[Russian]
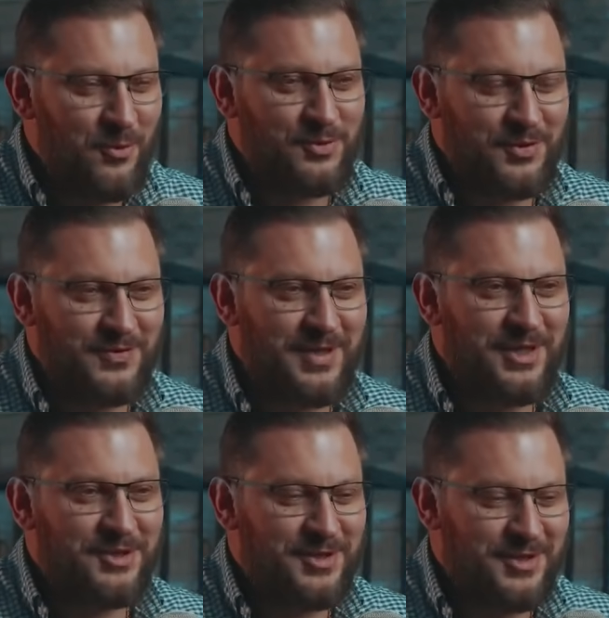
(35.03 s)
общей
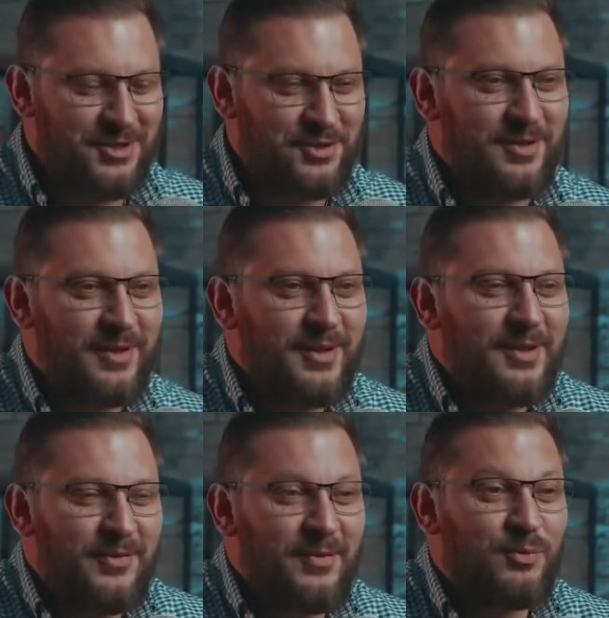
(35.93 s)
встрече, значит,
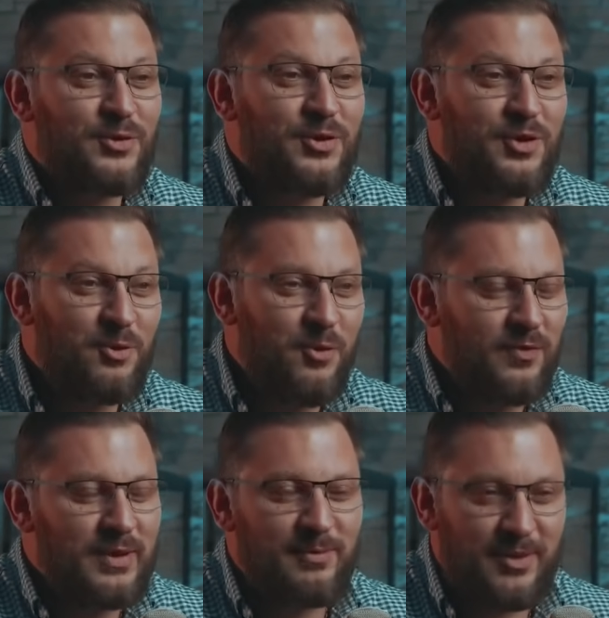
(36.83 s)

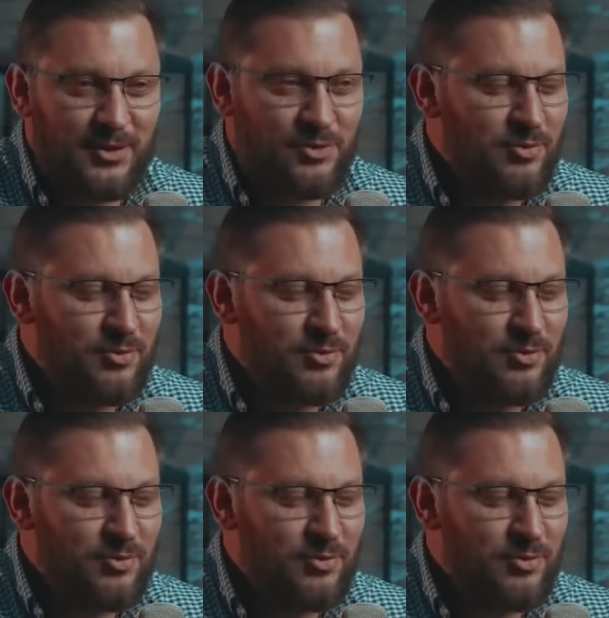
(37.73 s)
выпускников, это была